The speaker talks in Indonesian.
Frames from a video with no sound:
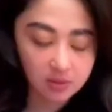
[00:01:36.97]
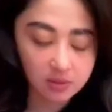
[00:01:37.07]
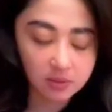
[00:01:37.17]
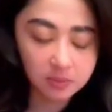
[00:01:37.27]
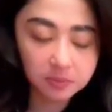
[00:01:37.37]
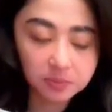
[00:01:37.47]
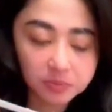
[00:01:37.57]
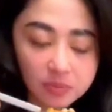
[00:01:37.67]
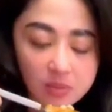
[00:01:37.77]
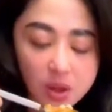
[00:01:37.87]

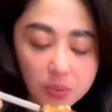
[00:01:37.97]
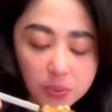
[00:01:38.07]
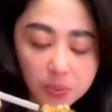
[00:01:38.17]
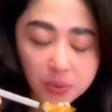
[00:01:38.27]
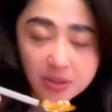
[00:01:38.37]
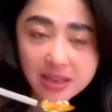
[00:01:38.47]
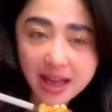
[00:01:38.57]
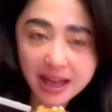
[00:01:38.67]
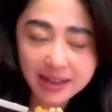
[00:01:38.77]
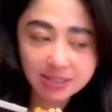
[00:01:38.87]
kasmarannya, Ruli bucin
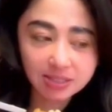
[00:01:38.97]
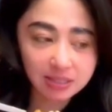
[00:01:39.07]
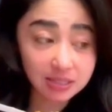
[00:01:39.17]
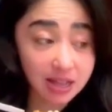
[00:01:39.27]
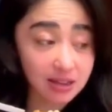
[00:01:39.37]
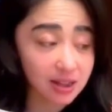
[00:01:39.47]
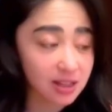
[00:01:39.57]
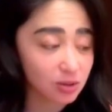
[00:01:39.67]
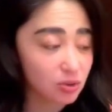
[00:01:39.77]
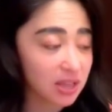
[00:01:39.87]
abis sampai ngotot
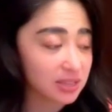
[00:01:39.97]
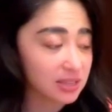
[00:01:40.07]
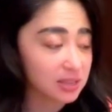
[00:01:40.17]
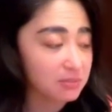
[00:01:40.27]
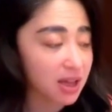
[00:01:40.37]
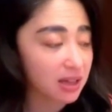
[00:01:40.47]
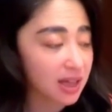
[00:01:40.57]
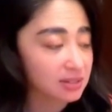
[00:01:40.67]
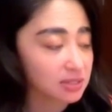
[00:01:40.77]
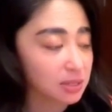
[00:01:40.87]
video call
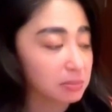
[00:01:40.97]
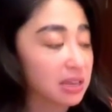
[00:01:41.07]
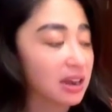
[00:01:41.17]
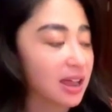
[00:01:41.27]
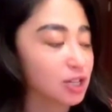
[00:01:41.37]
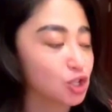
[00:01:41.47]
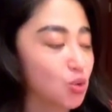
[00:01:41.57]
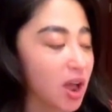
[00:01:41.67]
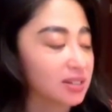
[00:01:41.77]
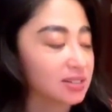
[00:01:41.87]
24 jam.
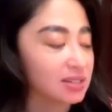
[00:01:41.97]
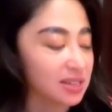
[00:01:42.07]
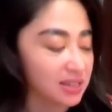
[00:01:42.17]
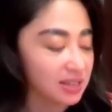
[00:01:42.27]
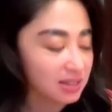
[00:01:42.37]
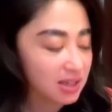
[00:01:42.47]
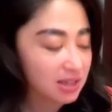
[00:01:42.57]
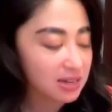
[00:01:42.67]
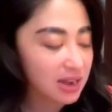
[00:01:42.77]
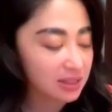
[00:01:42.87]
Bagaimana
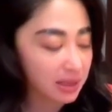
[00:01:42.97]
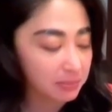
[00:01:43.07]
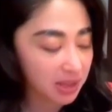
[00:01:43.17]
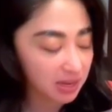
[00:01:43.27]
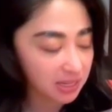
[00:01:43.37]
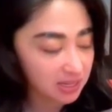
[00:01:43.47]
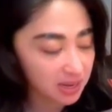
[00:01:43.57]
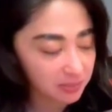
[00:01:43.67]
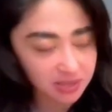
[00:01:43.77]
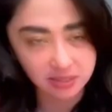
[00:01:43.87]
reaksi Dewi Persik
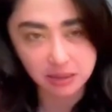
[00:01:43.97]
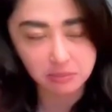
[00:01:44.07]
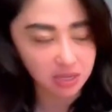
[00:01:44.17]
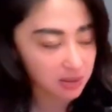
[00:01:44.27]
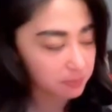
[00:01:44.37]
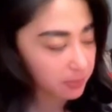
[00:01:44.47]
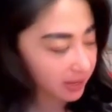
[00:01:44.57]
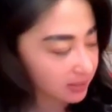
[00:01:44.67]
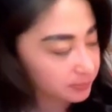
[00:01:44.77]
menghadapi tingkah bucin